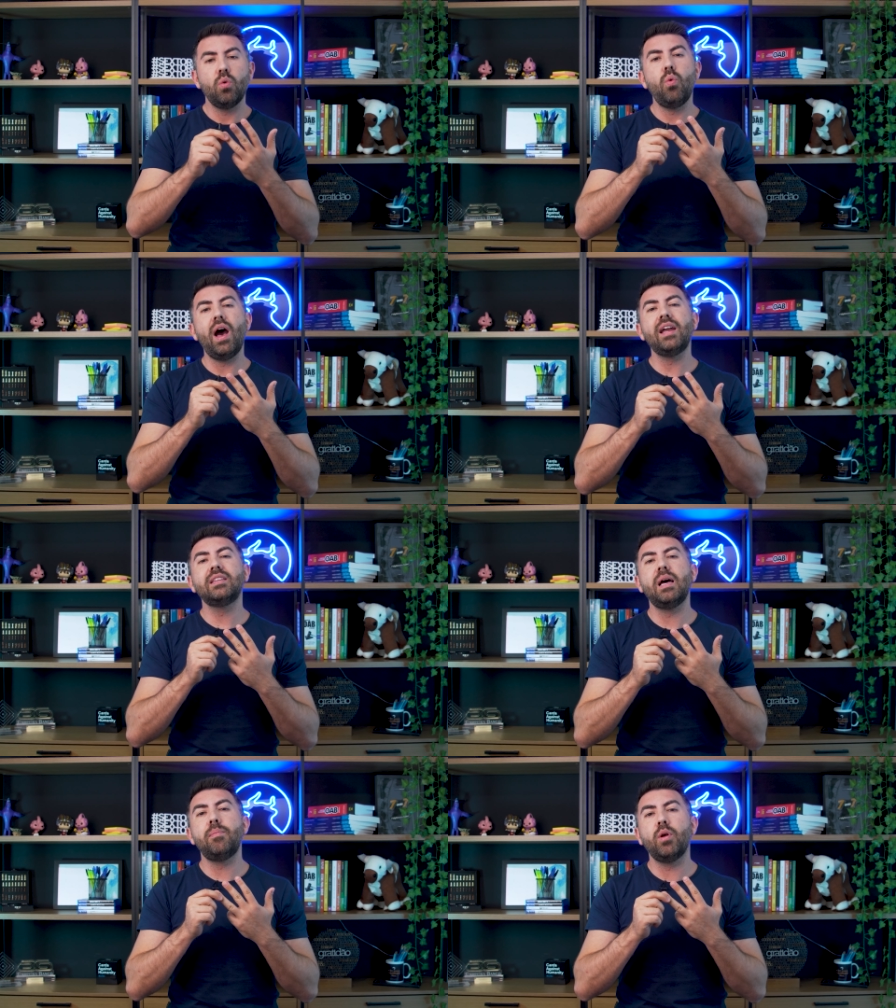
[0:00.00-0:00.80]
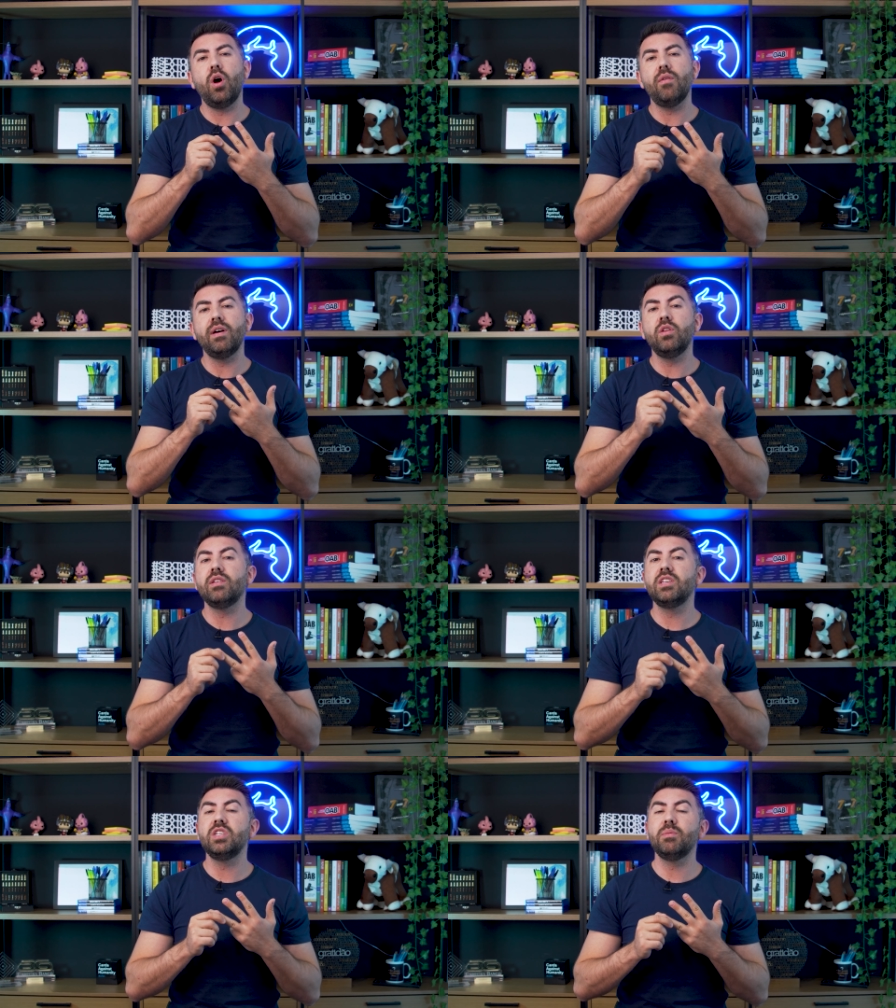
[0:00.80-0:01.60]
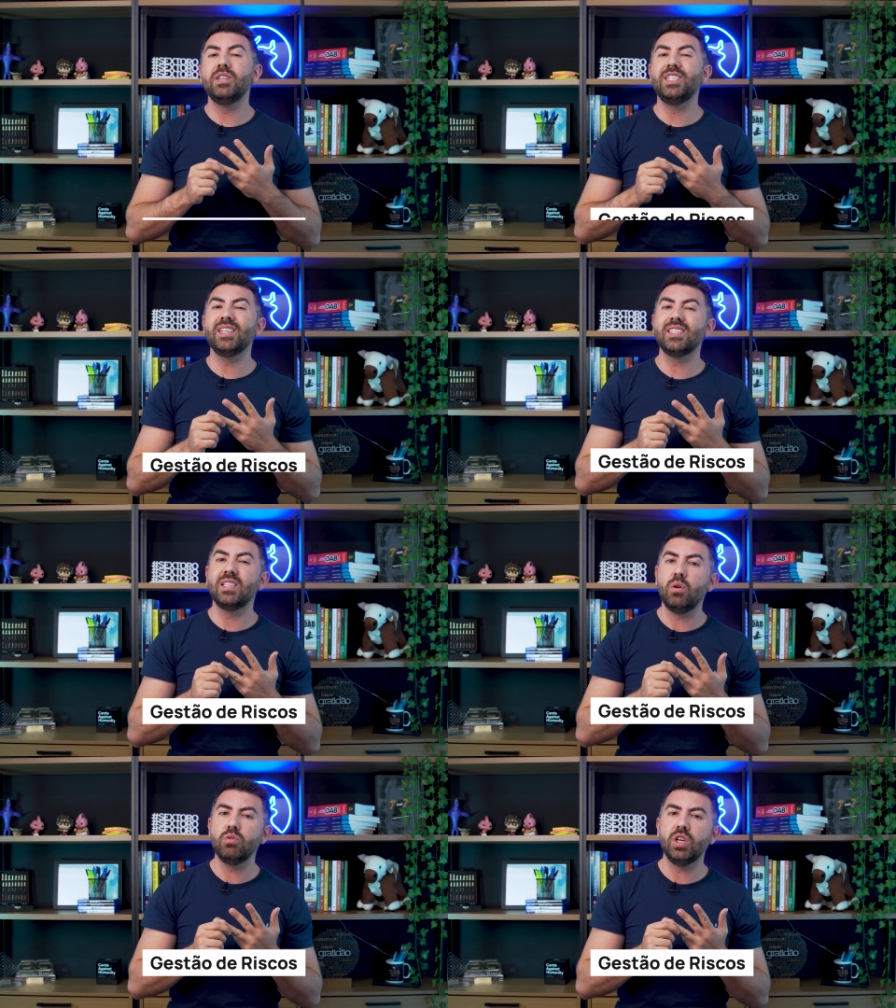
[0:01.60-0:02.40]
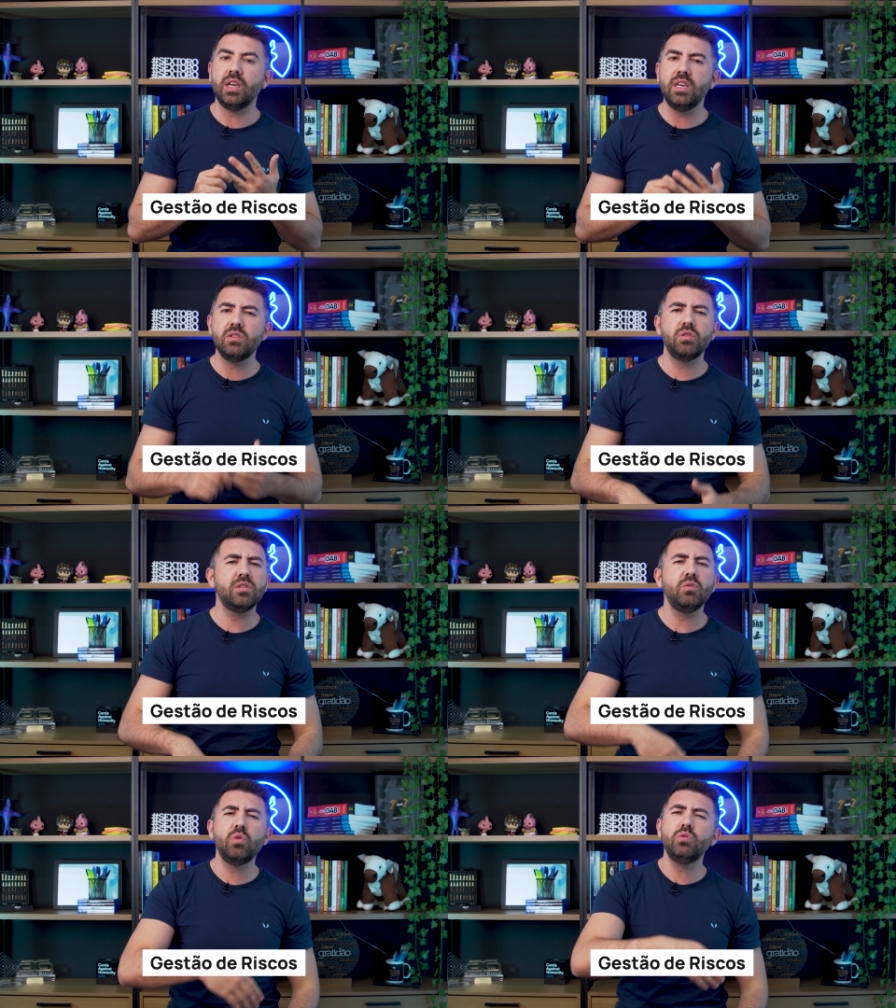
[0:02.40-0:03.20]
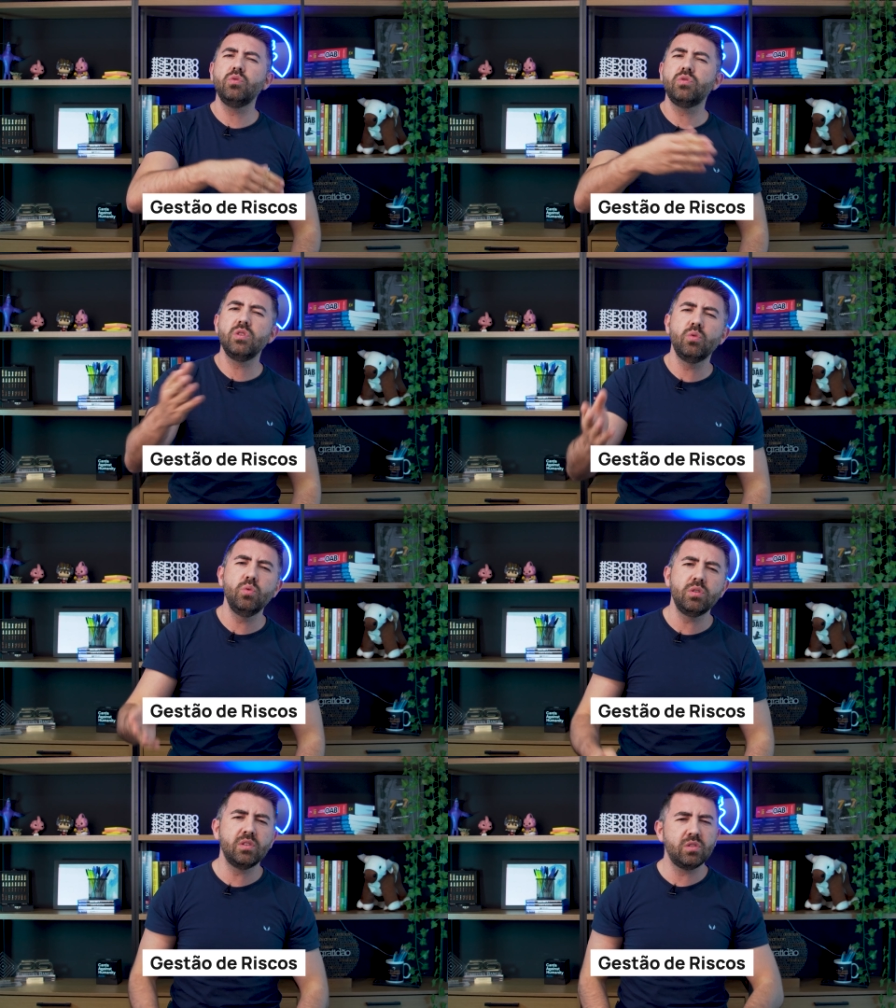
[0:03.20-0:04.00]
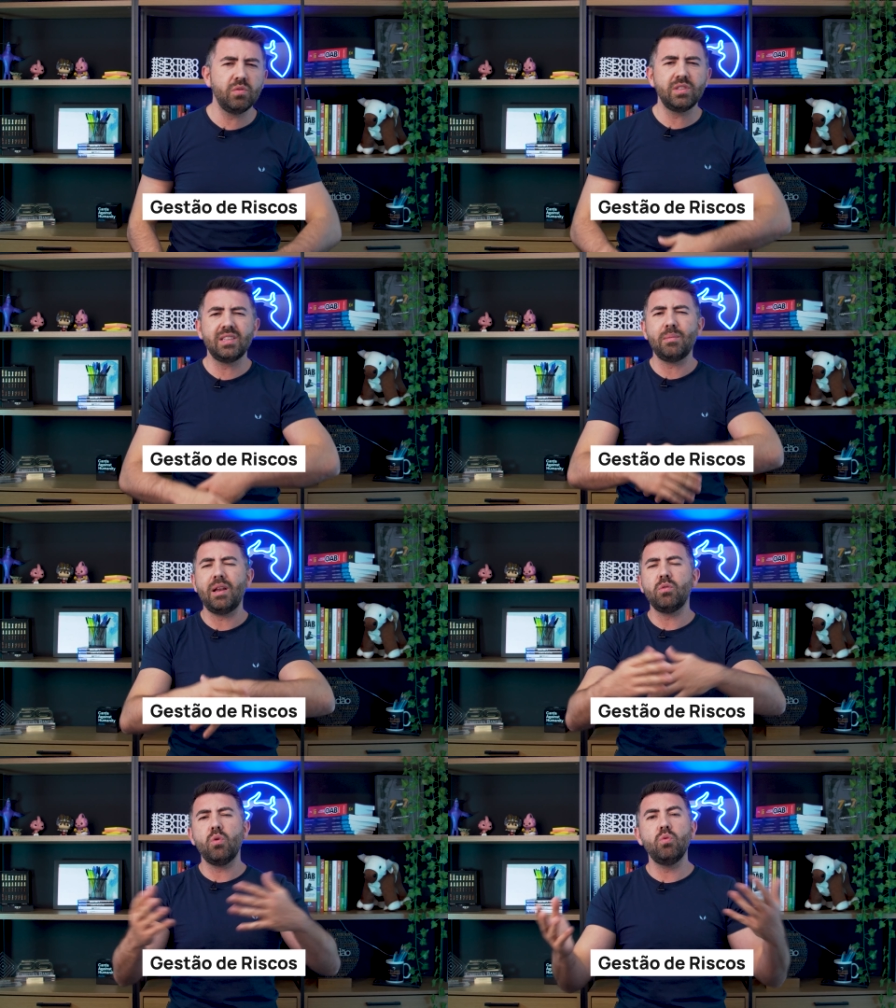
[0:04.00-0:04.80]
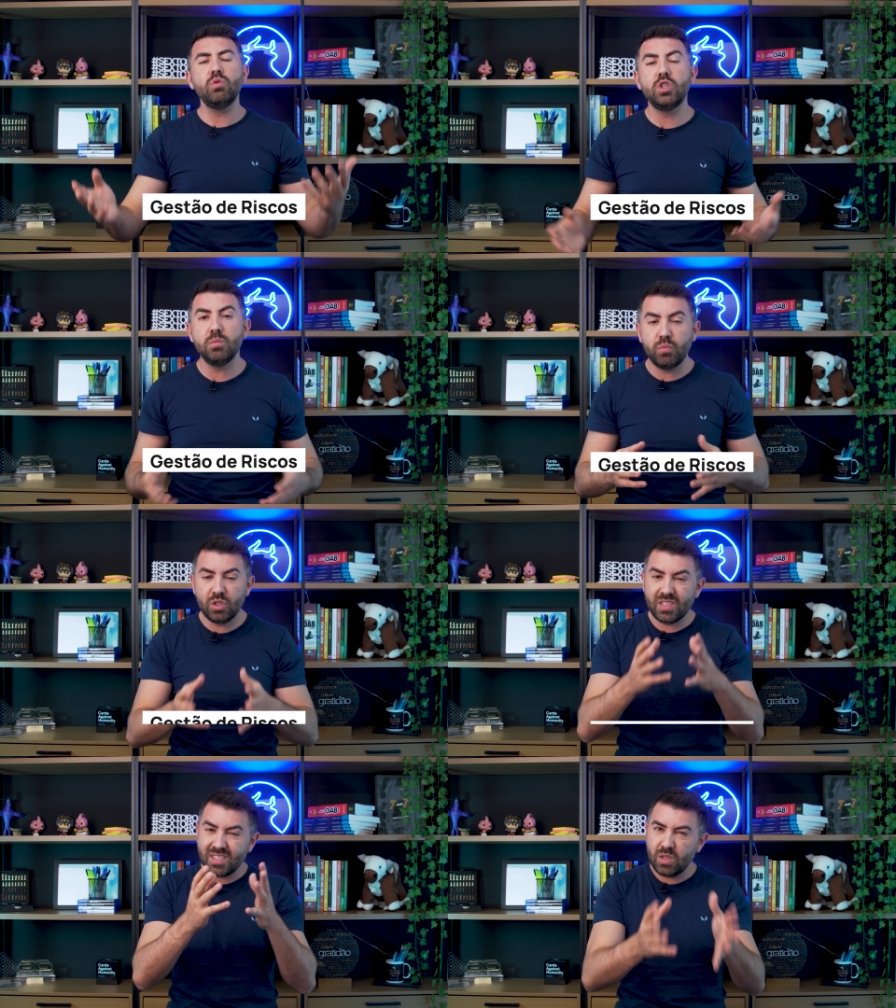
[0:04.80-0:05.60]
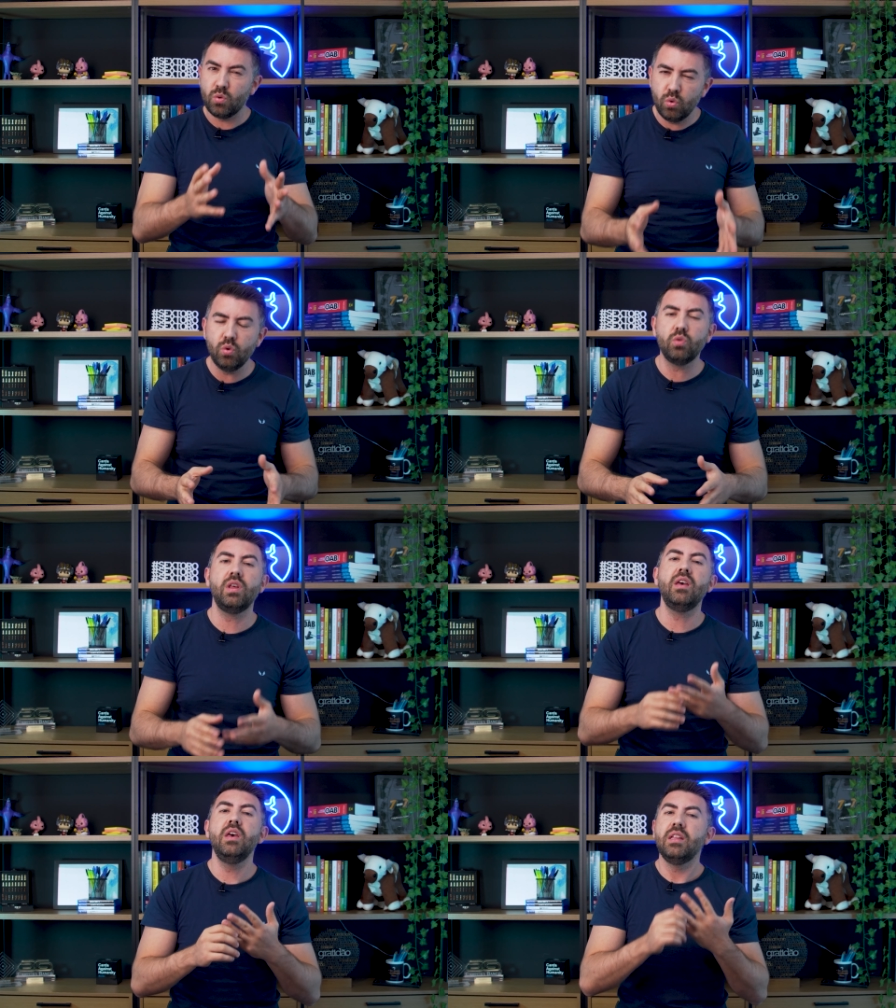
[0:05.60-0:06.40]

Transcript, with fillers: Quarta prova nossa a gente chama de gestão de risco, que são todos os seguros. Então, se você trabalha com algum tipo de seguro, né,